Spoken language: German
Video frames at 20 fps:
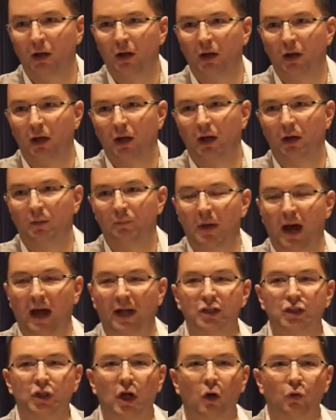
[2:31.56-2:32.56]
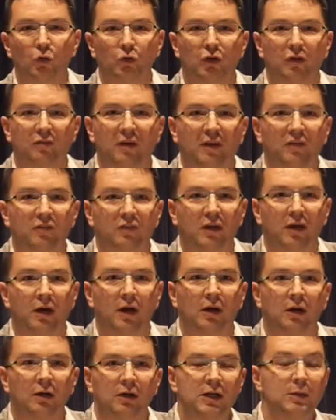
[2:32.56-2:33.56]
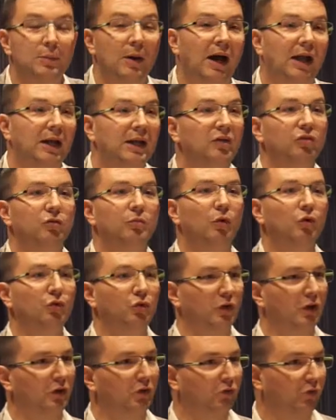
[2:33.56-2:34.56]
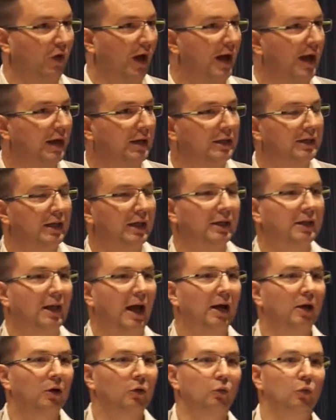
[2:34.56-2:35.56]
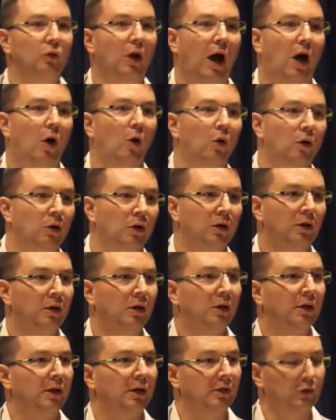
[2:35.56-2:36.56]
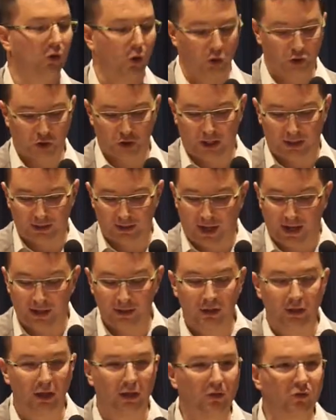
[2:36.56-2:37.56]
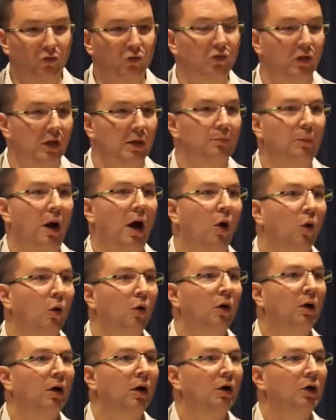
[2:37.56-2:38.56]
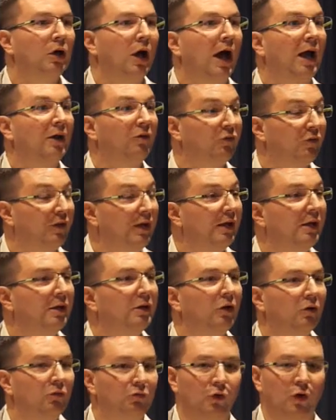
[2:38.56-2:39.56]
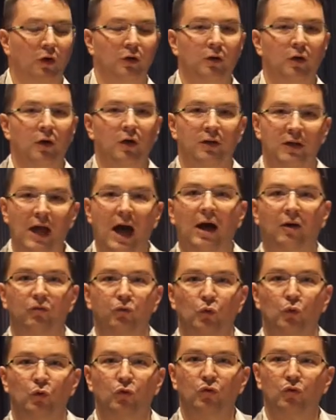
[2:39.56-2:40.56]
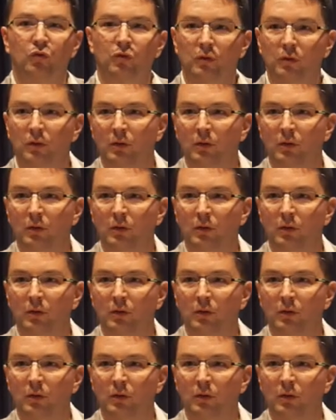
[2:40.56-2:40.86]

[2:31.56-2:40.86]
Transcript: ähm, anschauen, unter was der Liberalismus oder das freiheitliche Gedankengut auch in Deutschland leidet, dann ist es eben auch ein Fehlen von Nachwuchs.